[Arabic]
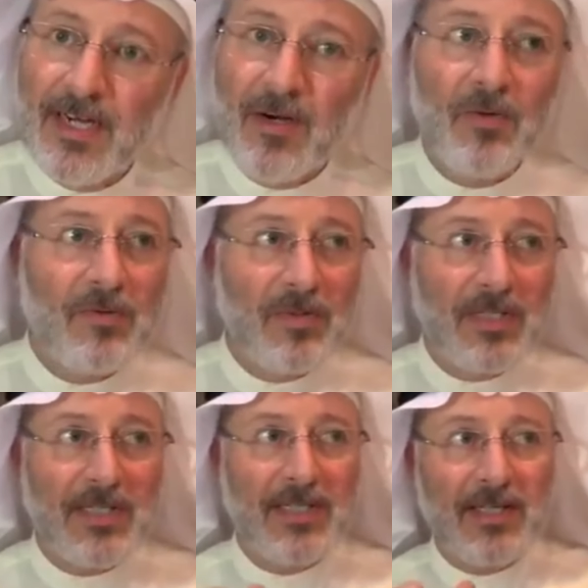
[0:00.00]
أو
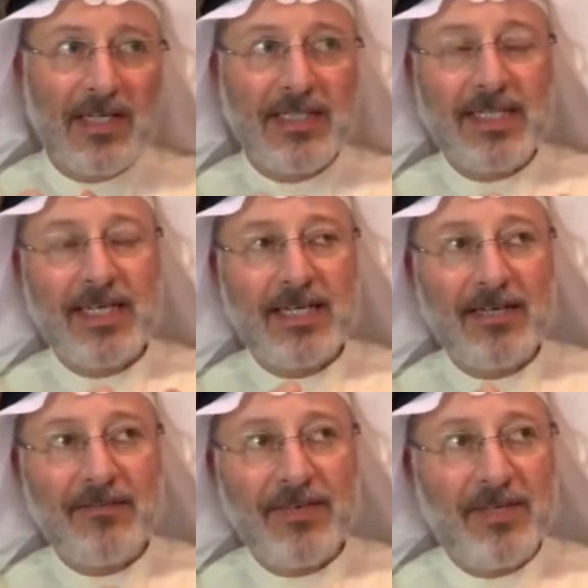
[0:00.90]

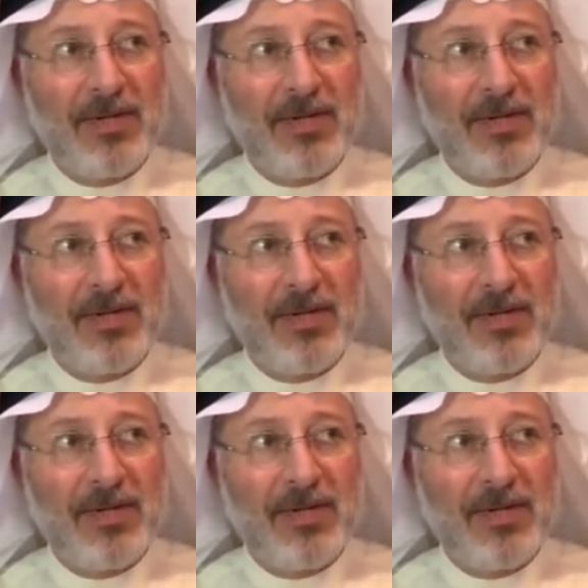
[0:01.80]
يضايقها في